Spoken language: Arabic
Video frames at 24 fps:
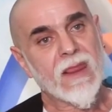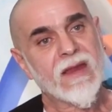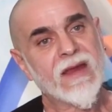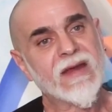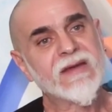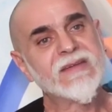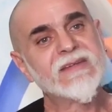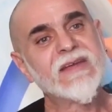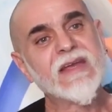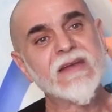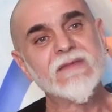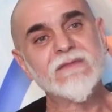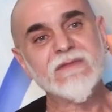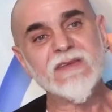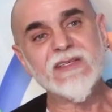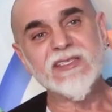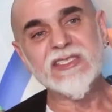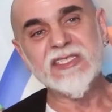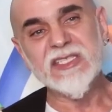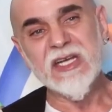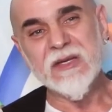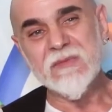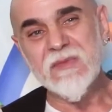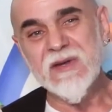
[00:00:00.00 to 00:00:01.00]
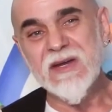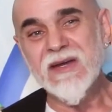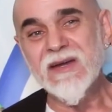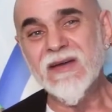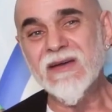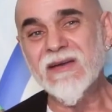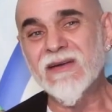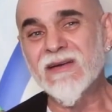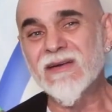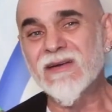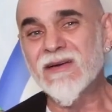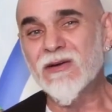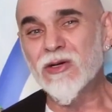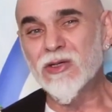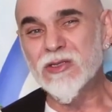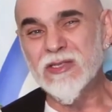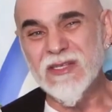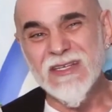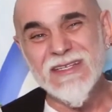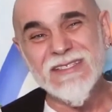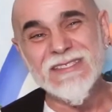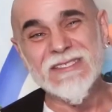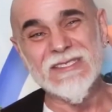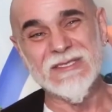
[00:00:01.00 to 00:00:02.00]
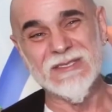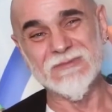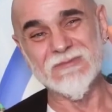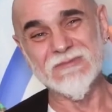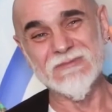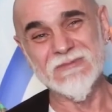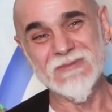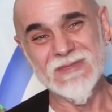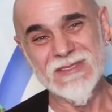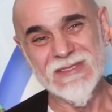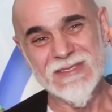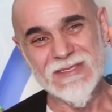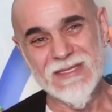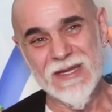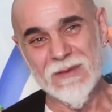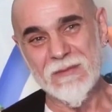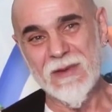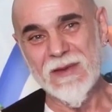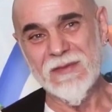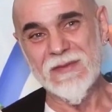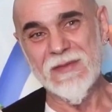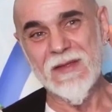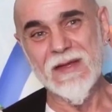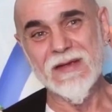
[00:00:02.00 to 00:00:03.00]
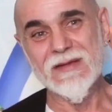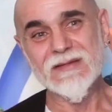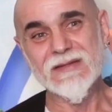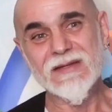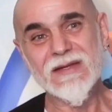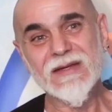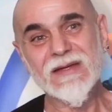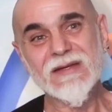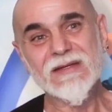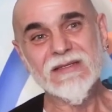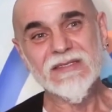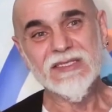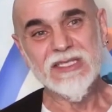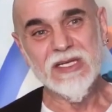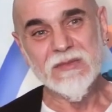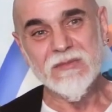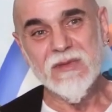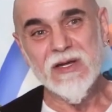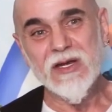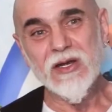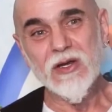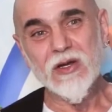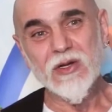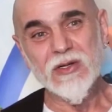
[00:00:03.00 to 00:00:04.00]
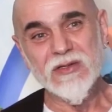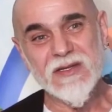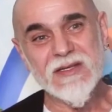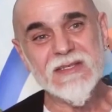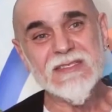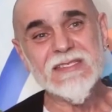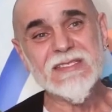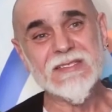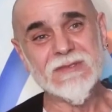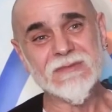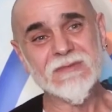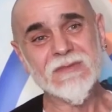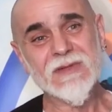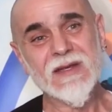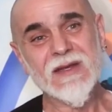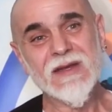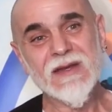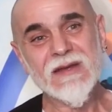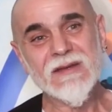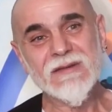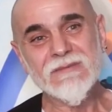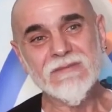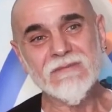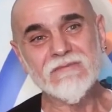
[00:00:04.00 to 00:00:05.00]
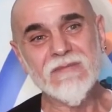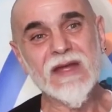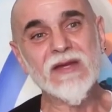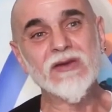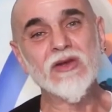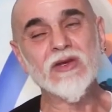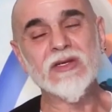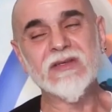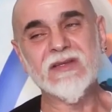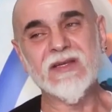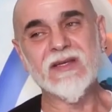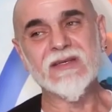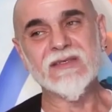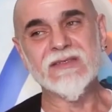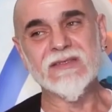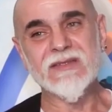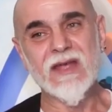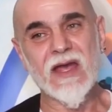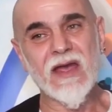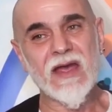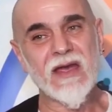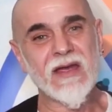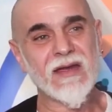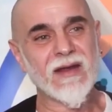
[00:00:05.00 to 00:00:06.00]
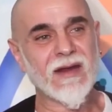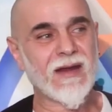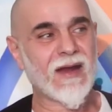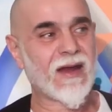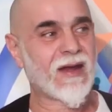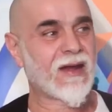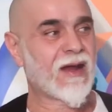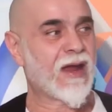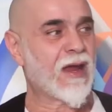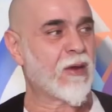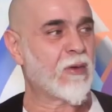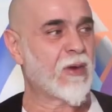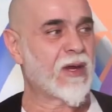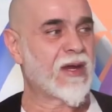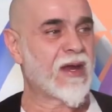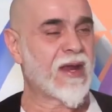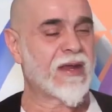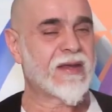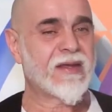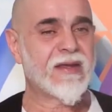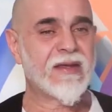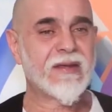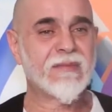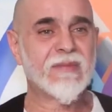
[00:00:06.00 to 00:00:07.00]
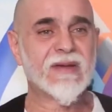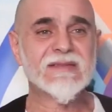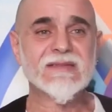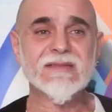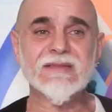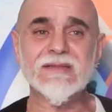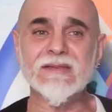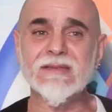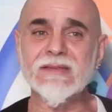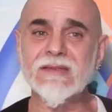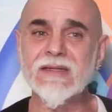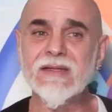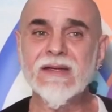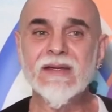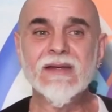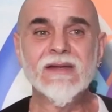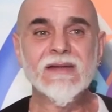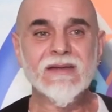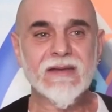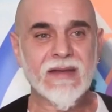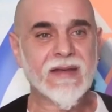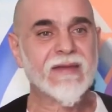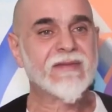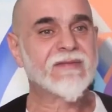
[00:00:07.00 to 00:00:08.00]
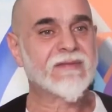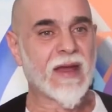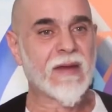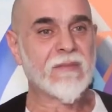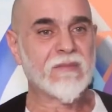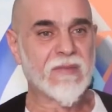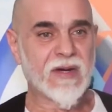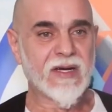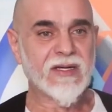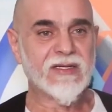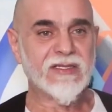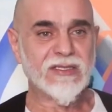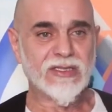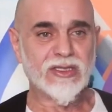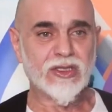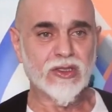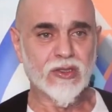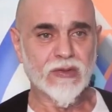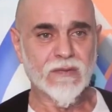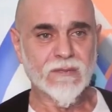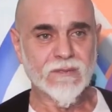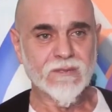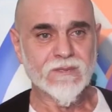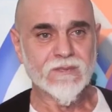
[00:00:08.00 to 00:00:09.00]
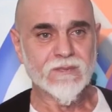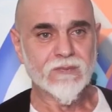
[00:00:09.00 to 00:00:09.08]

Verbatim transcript: يعني كان في شبه أوتيس إذا بدك أه. شبه ما منه كثير ظاهر للحوالي بس كنت عم عيشه